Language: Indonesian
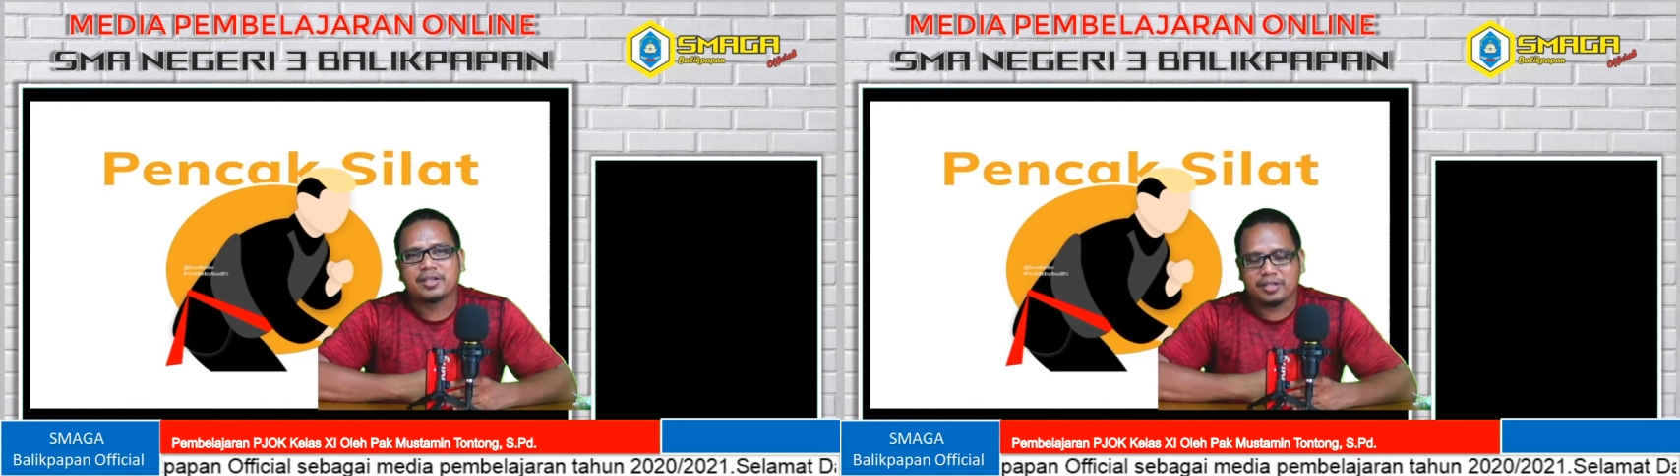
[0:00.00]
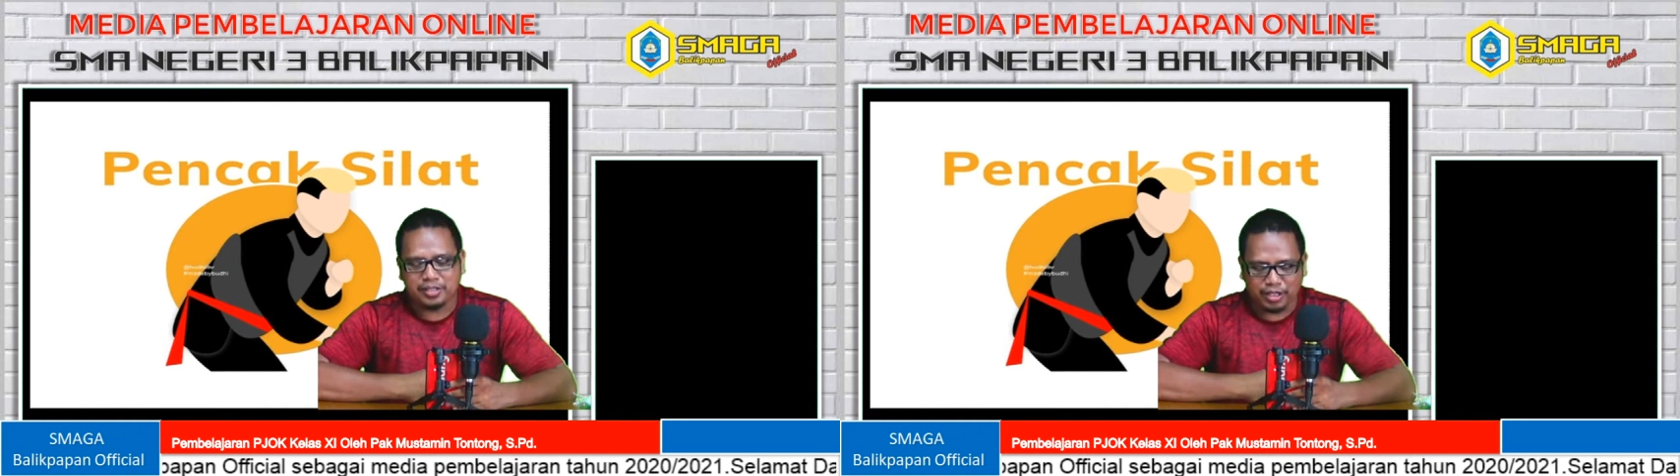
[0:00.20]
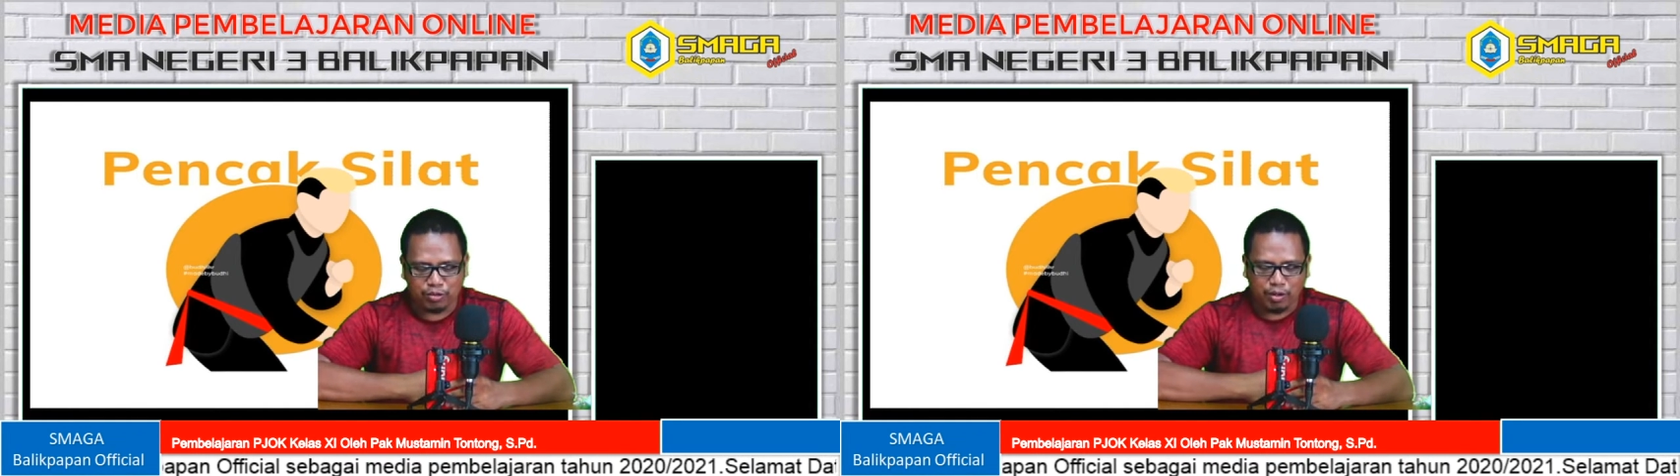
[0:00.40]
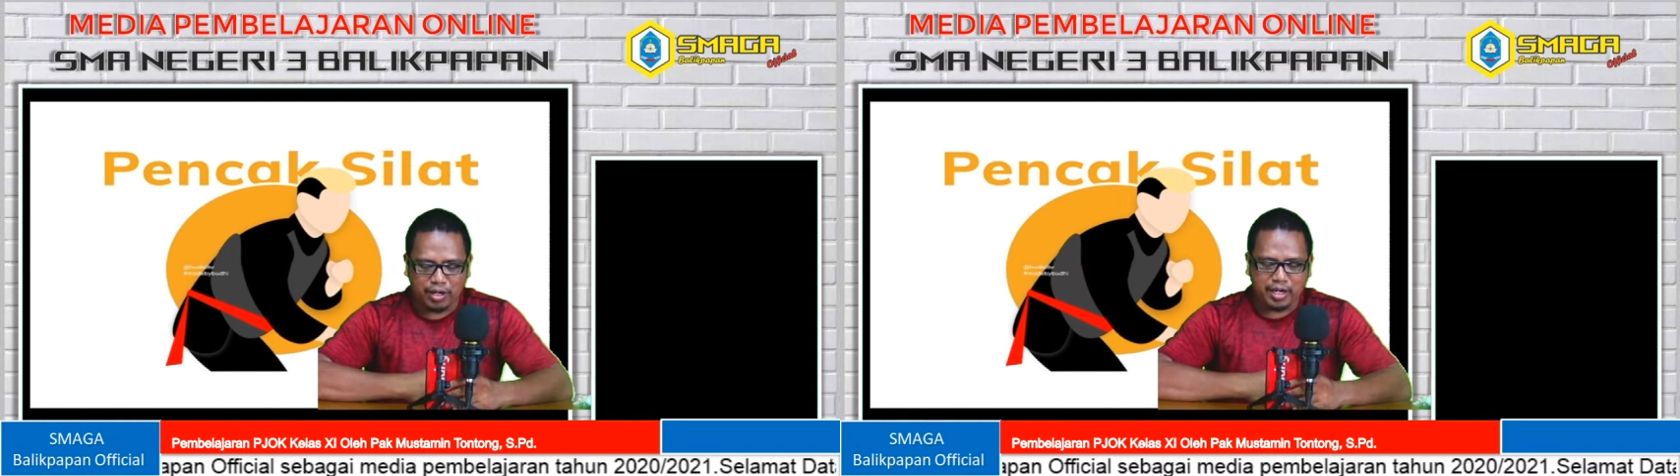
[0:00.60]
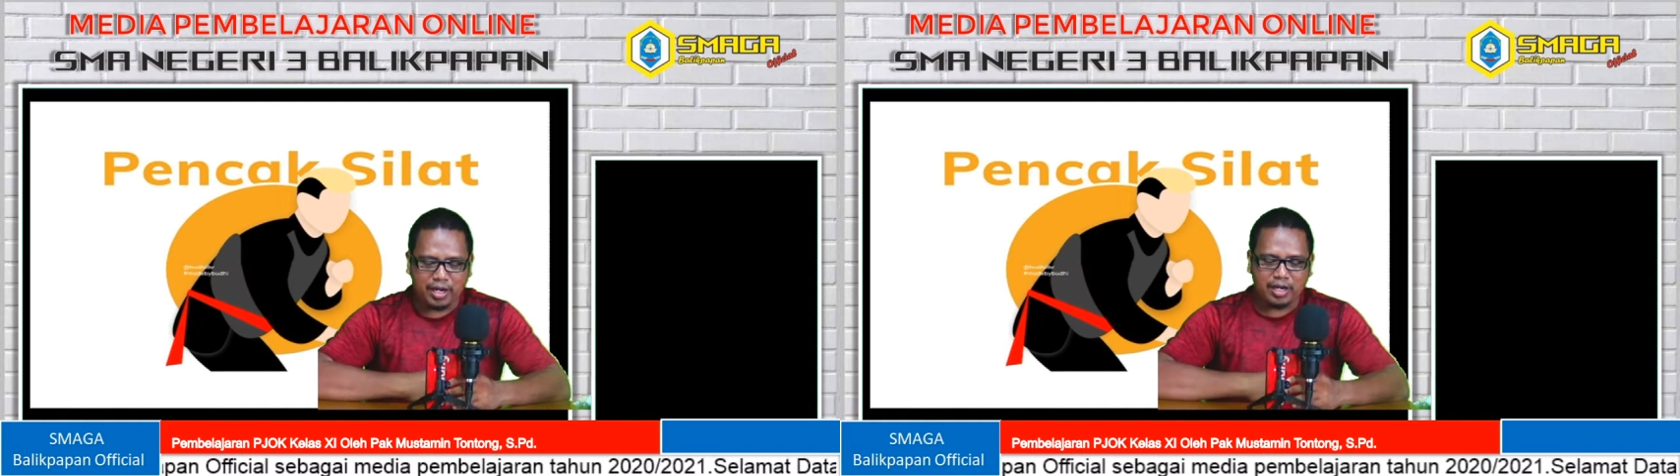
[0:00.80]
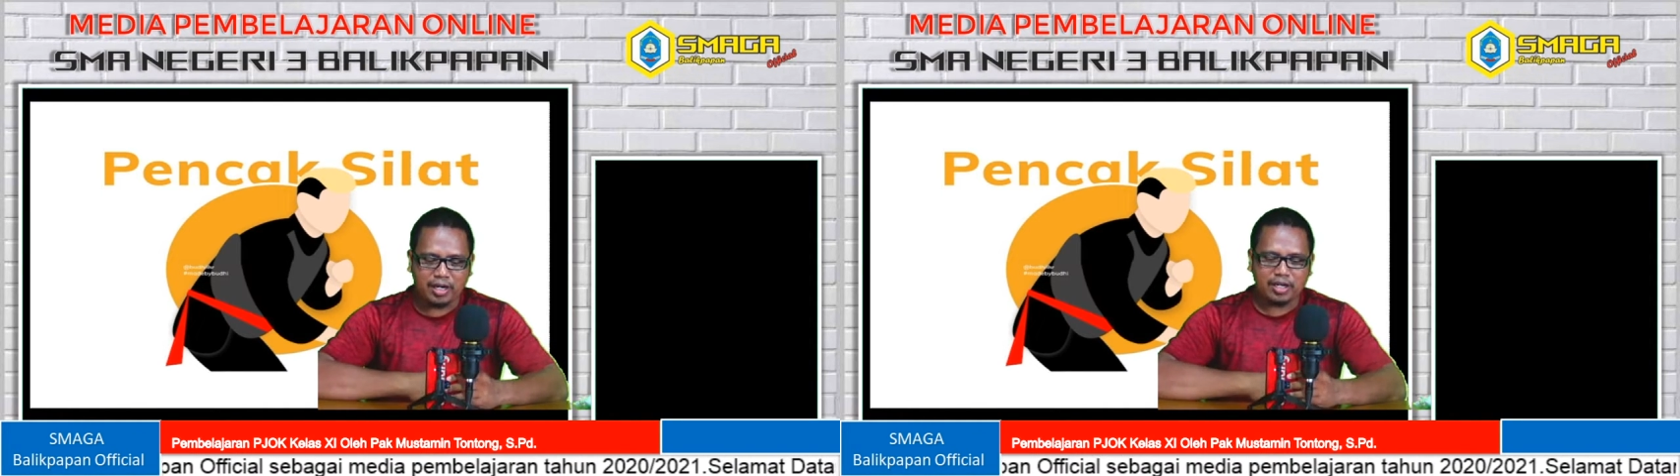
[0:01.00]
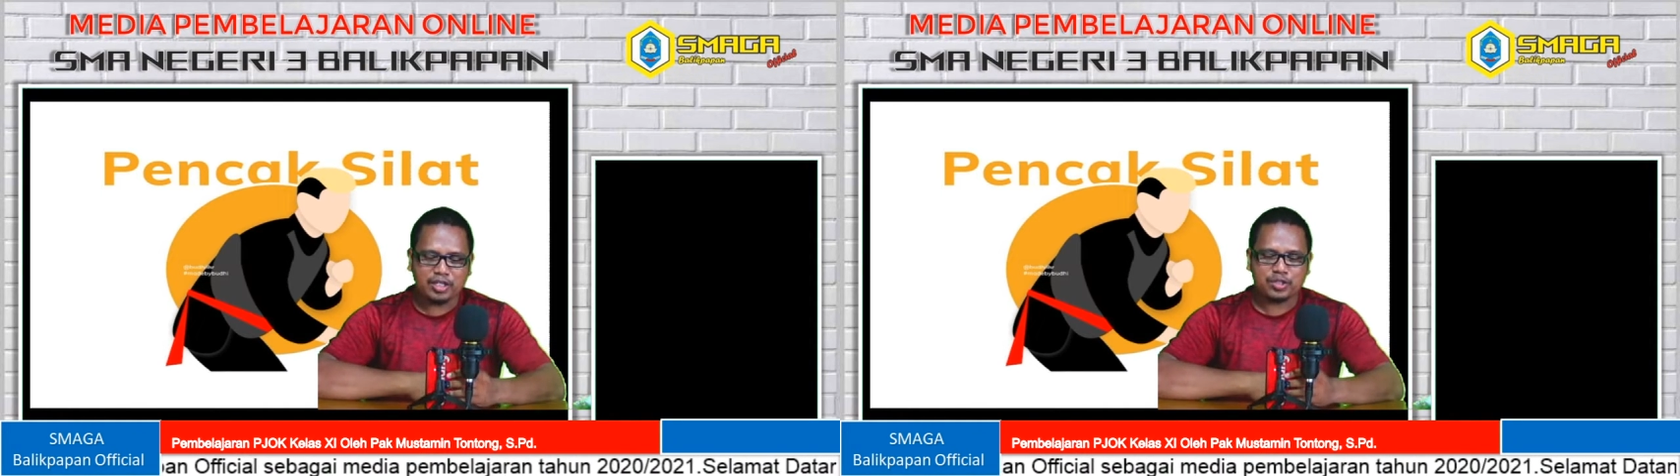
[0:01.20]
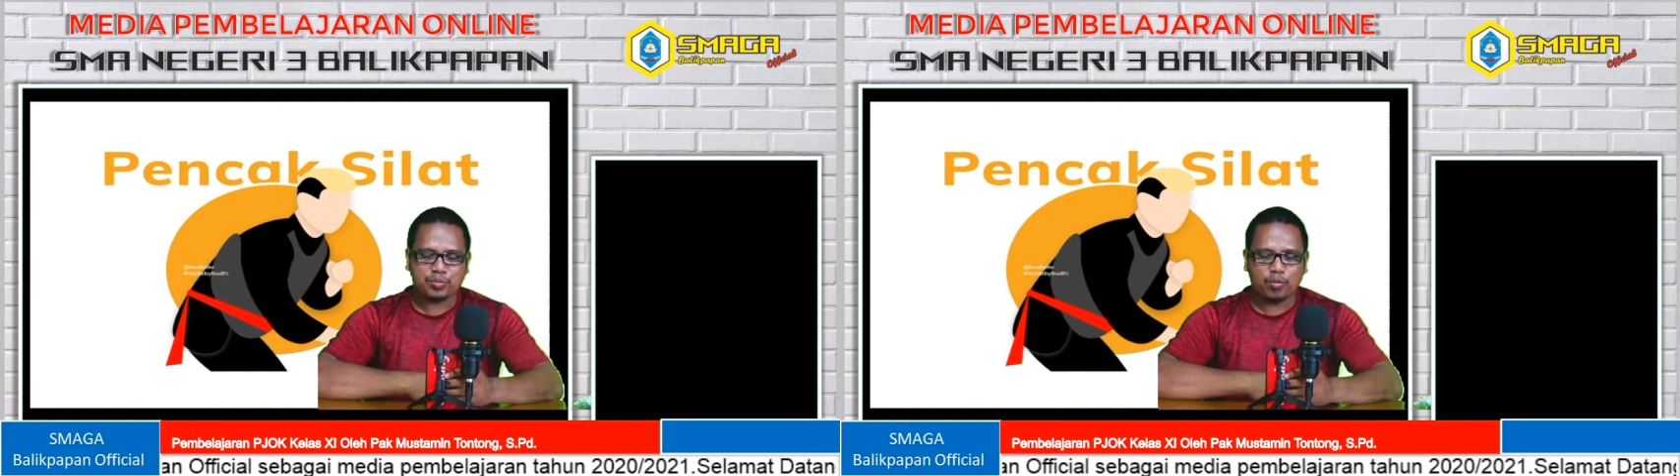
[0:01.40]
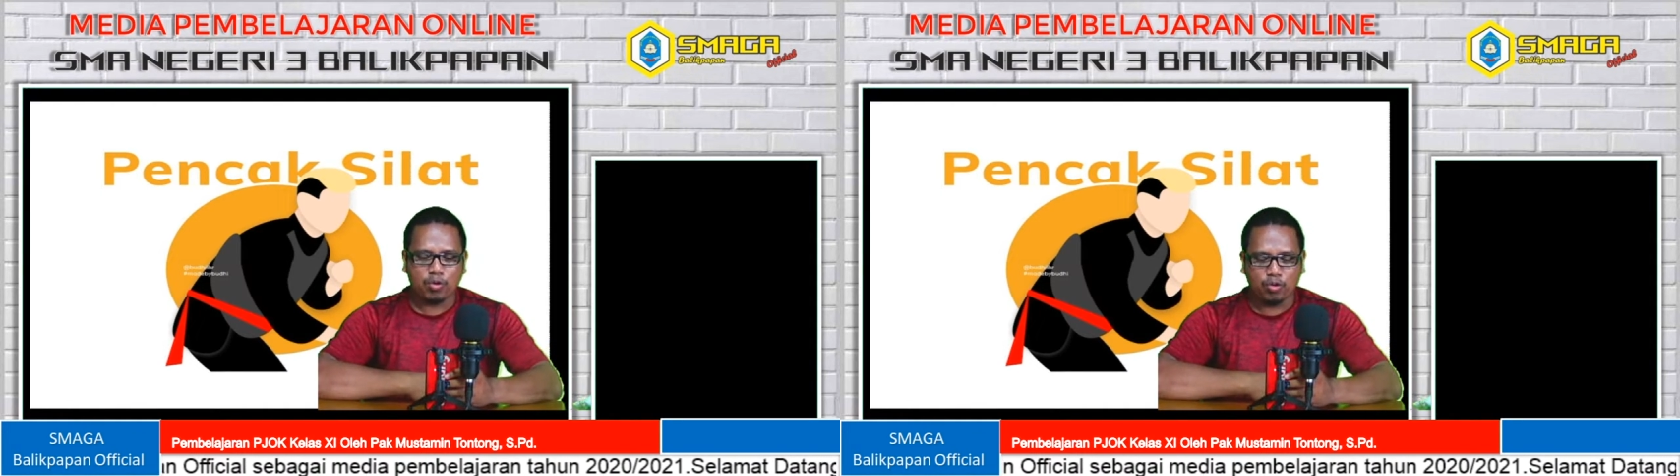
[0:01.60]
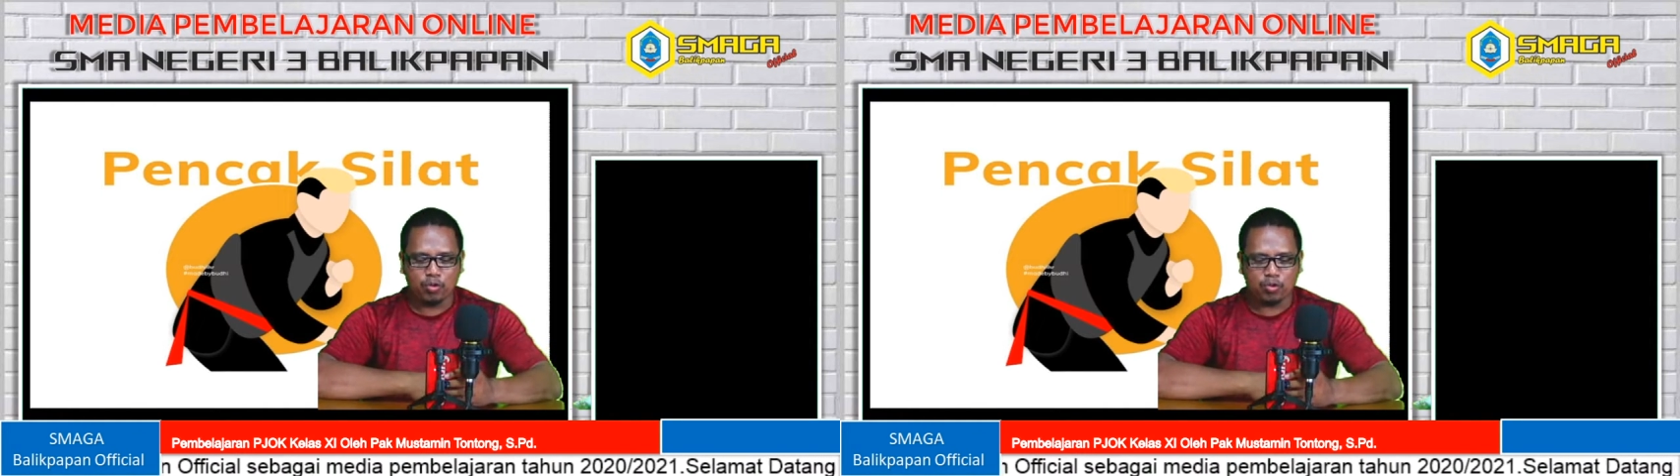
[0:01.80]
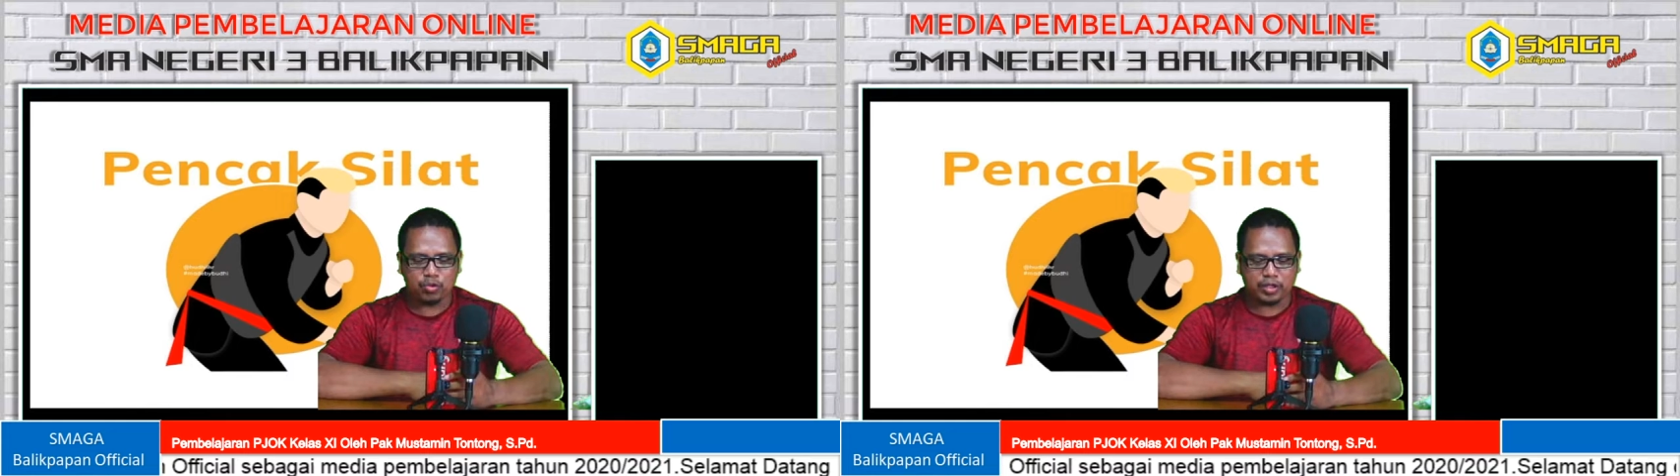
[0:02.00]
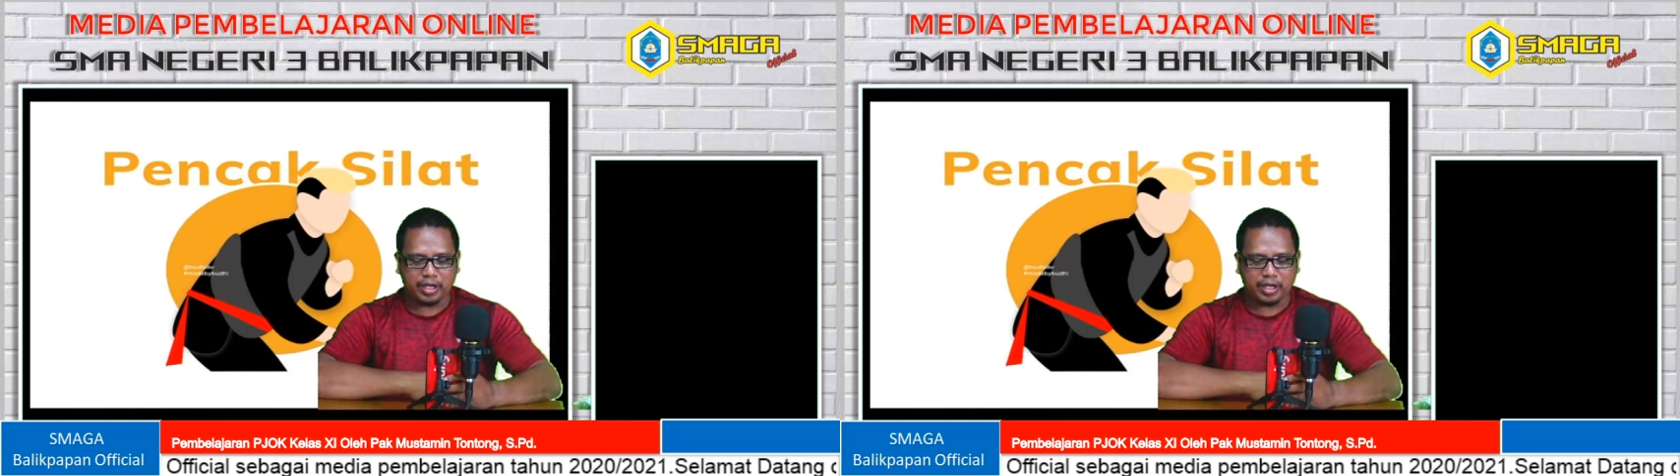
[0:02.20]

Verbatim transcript: di situ ada 10